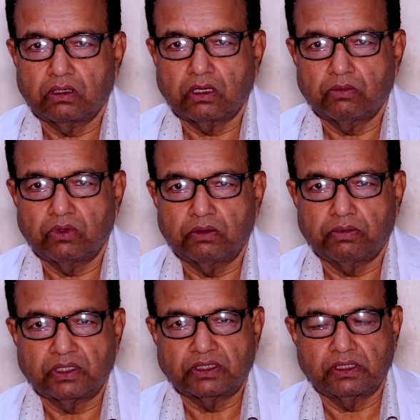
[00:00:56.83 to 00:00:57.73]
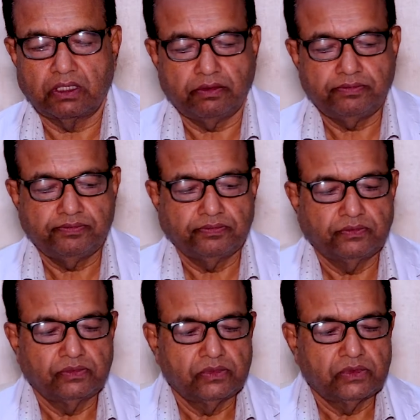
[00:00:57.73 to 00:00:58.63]
না বলে পারছি না
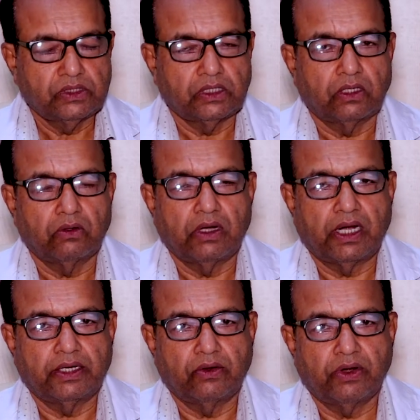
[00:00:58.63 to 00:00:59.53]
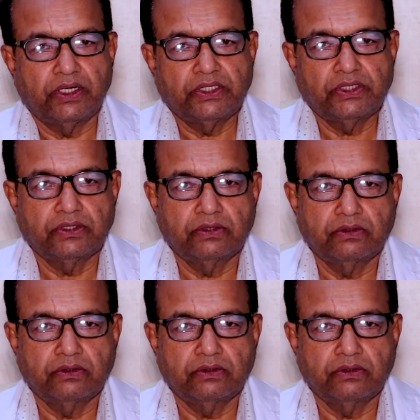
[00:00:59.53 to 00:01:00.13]
এটা হলো অ্যাডেনয়েডস